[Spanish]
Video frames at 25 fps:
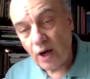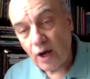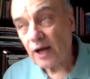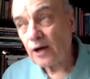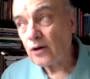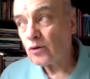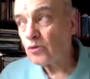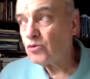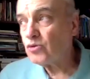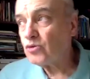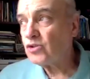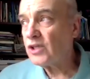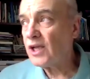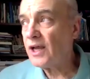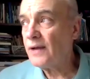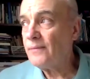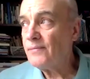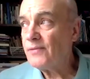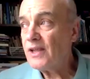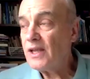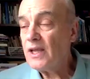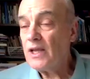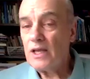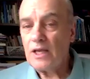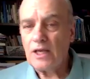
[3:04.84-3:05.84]
a Rusia
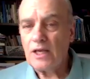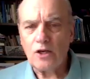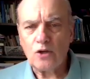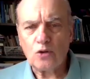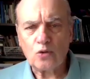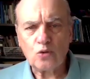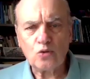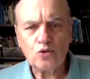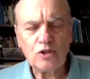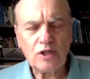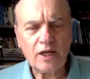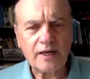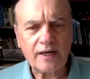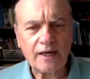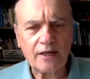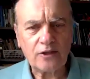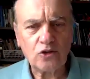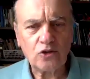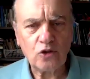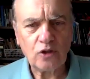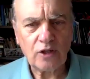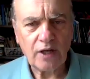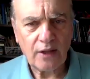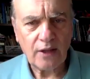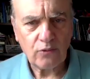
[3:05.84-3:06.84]
y Rusia
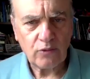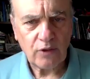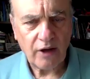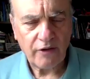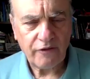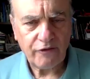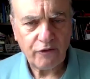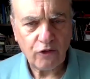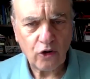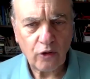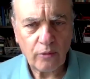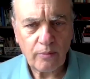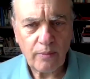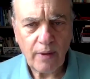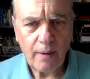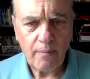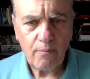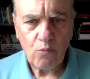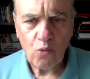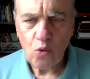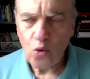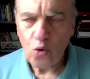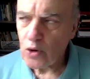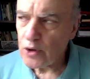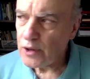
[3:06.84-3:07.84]
reacciona de una forma
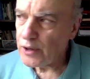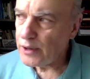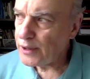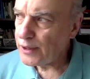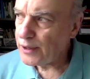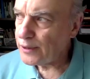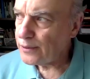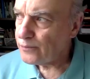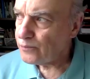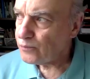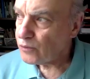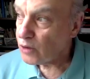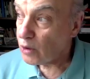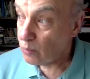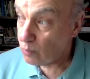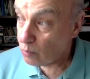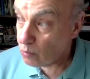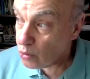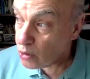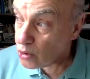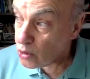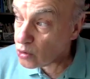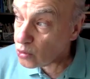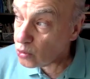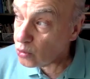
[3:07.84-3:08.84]
muy,
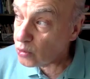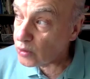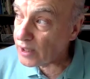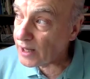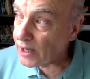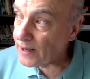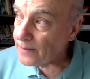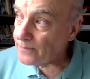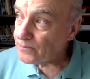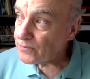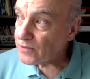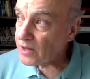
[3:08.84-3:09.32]
muy dura,